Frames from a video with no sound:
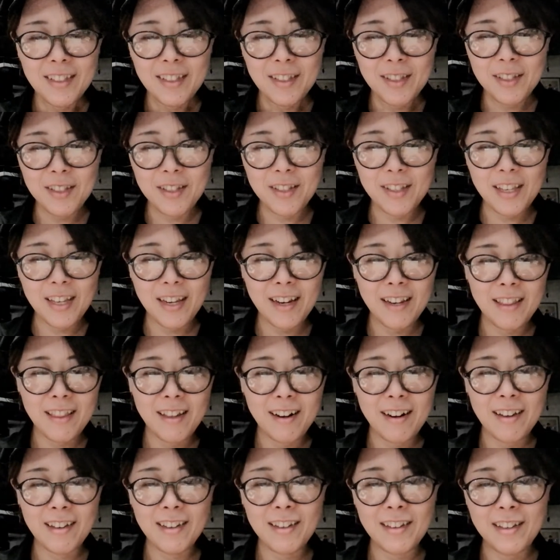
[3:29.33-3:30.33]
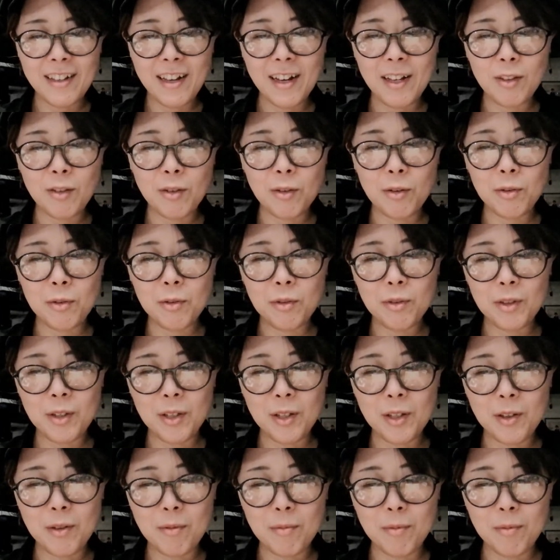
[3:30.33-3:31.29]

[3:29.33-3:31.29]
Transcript: 続けられたらいいなというふうに